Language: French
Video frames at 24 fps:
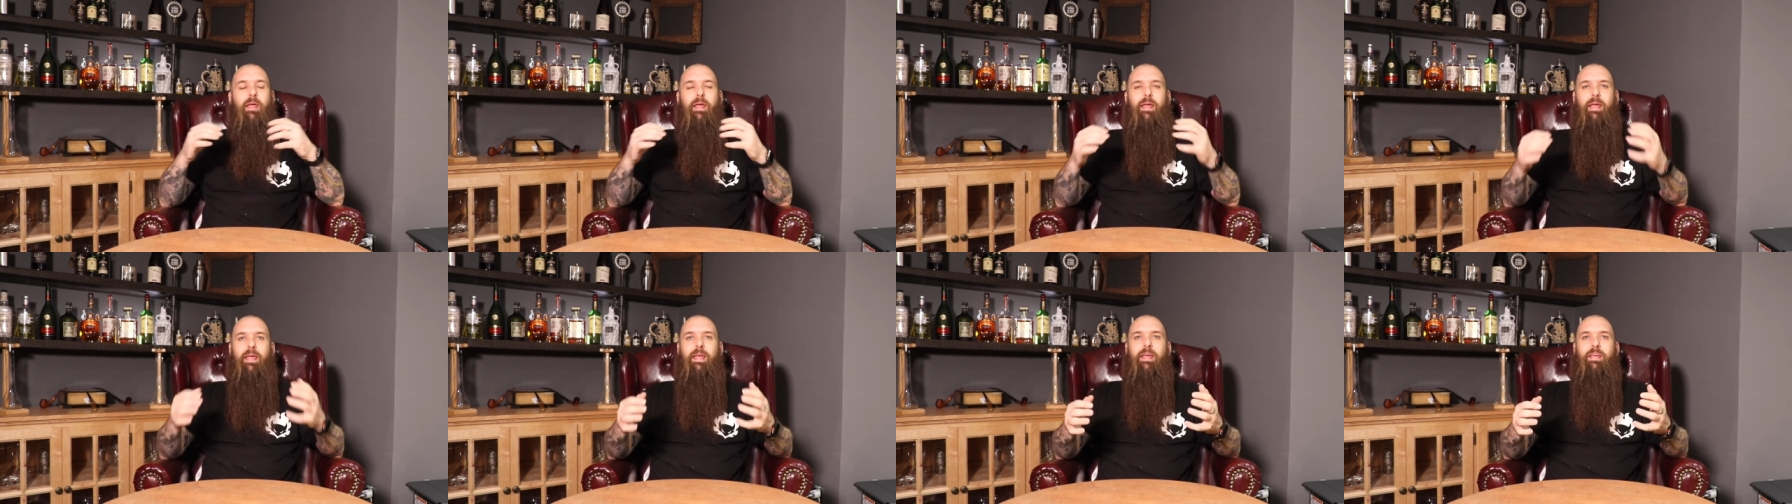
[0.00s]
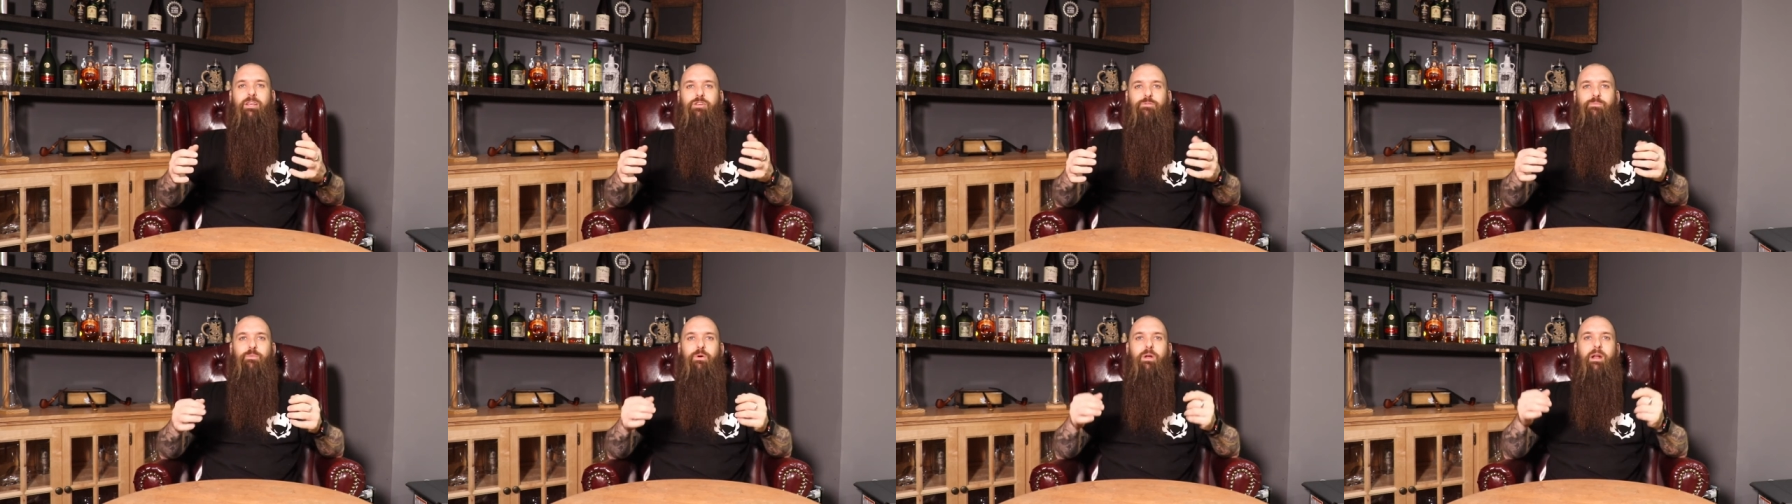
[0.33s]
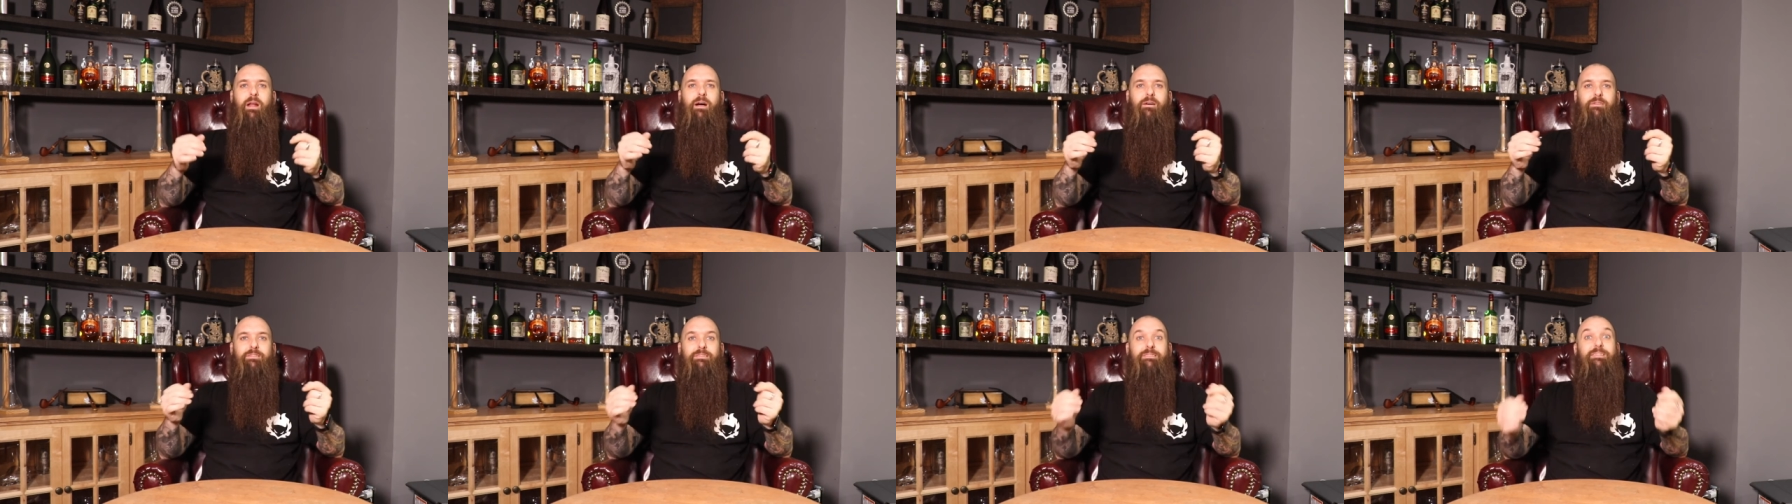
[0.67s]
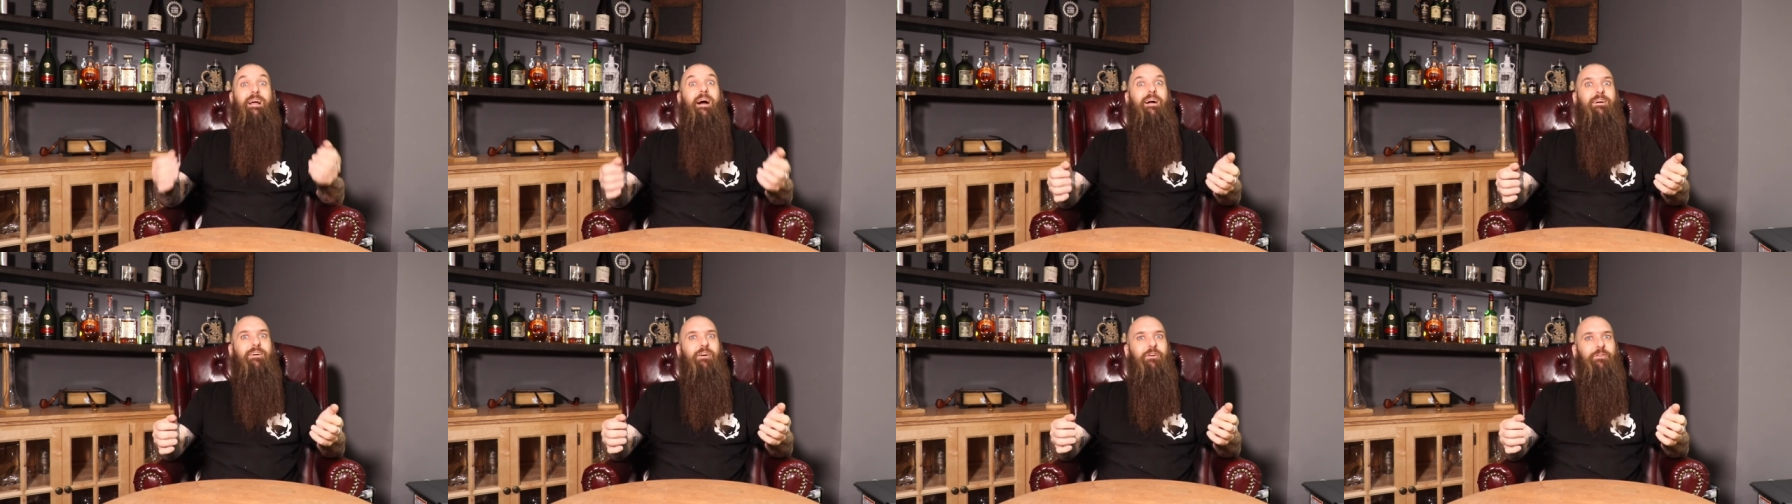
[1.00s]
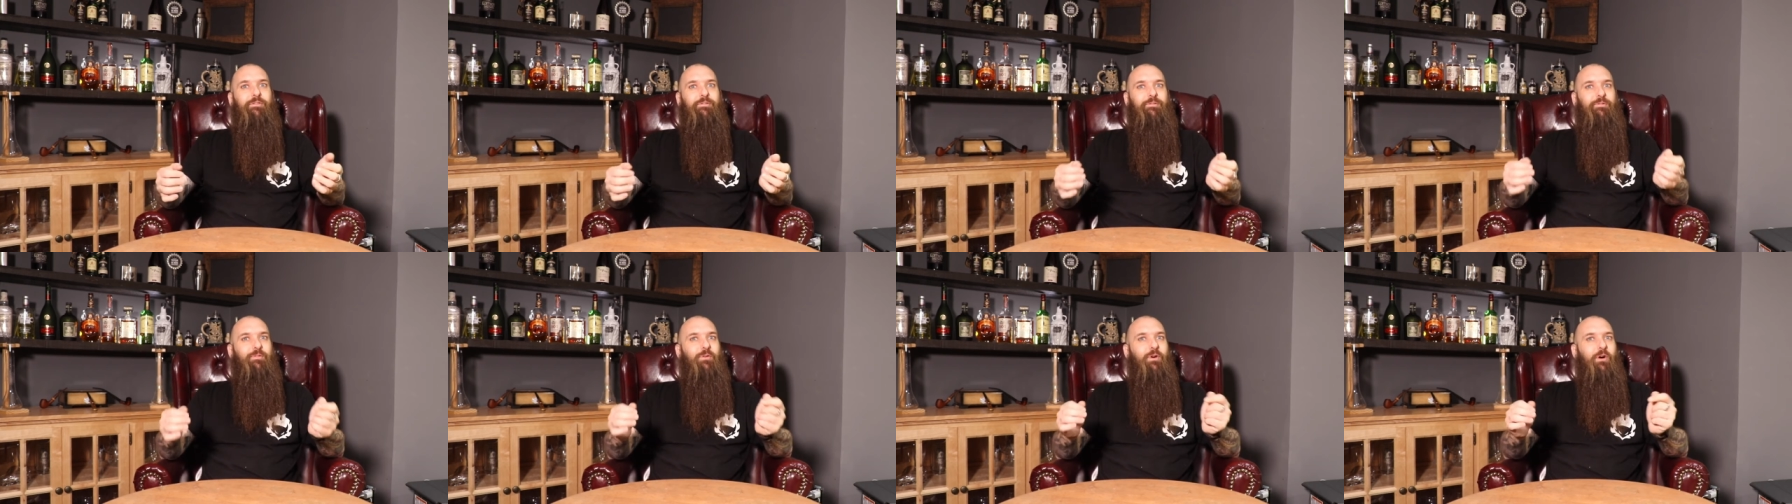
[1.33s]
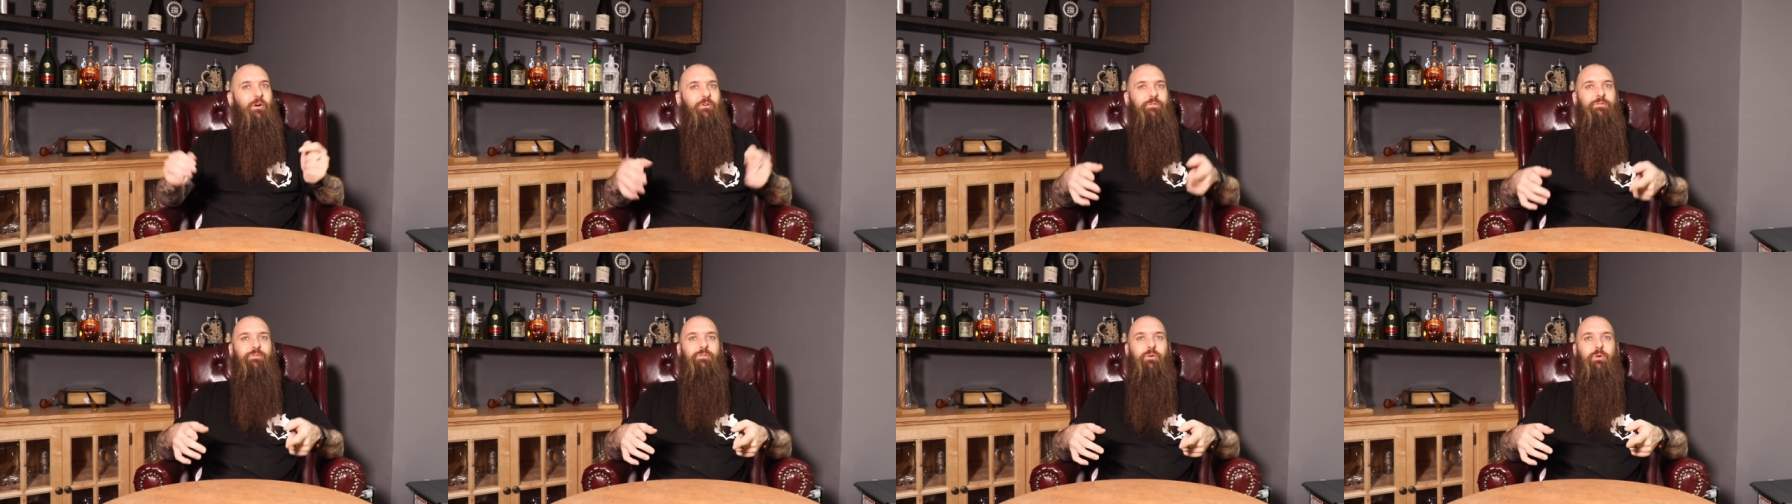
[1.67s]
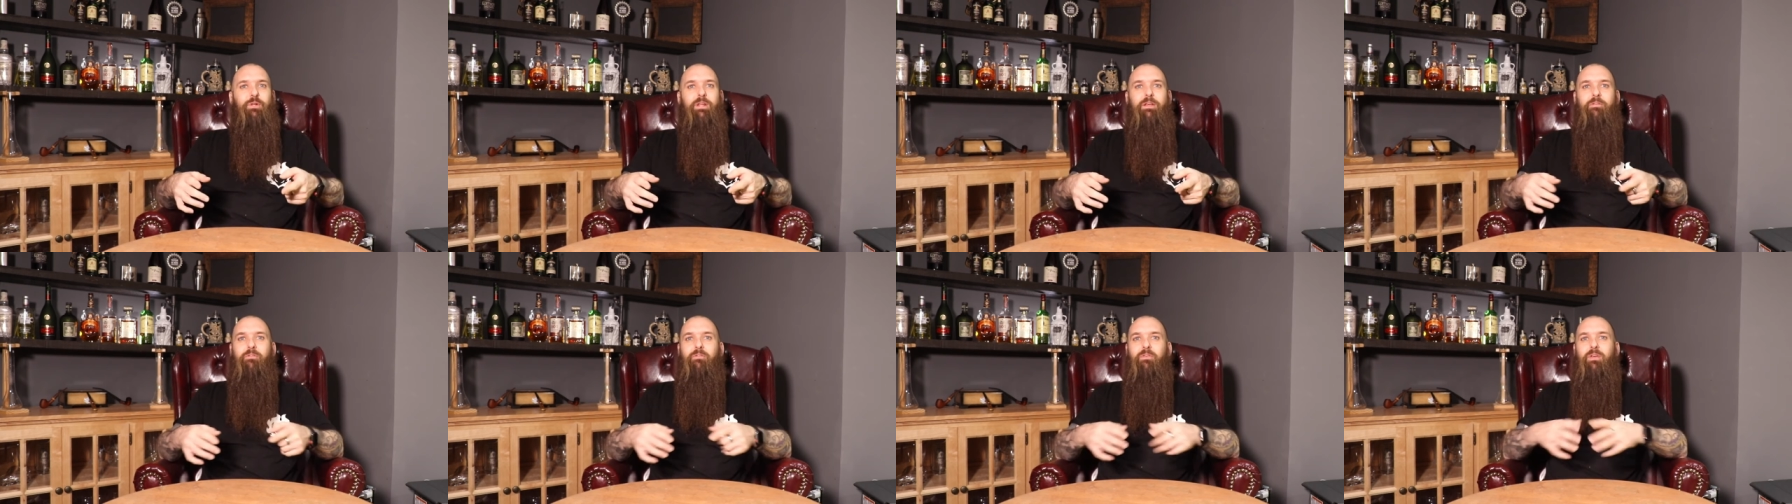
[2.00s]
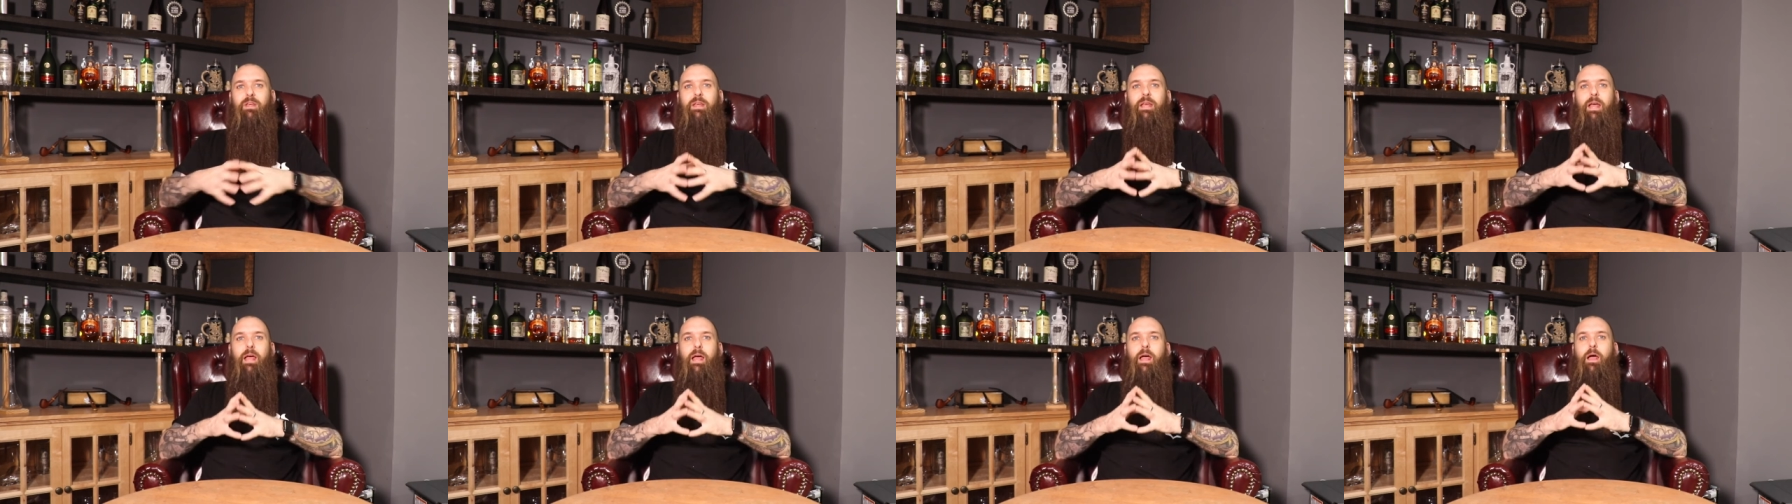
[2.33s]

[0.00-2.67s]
Et je me lance encore une fois un nouveau défi